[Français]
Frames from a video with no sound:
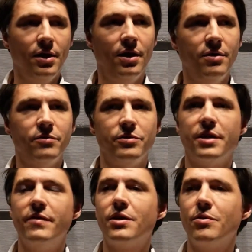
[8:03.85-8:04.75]
Hein, vous
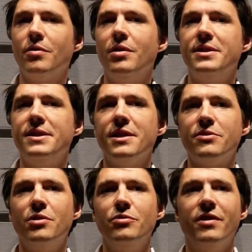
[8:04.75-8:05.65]
savez que les
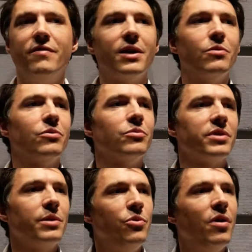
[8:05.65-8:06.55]
cinéastes de la Nouvelle Vague ont
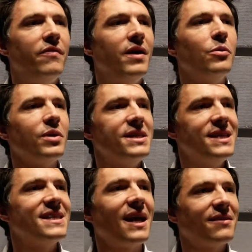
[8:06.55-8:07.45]
contribué à valoriser
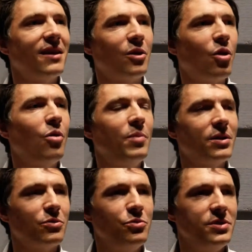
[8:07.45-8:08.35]
certains grands
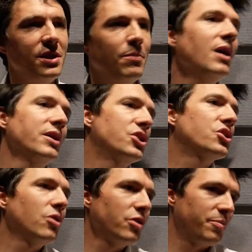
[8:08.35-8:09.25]
maîtres du cinéma,
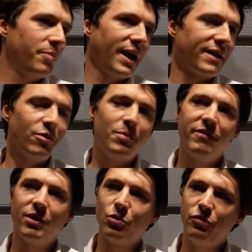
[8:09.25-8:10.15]
Hitchcock par exemple
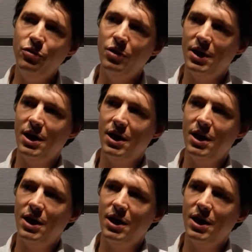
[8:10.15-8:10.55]
avec Truffaut,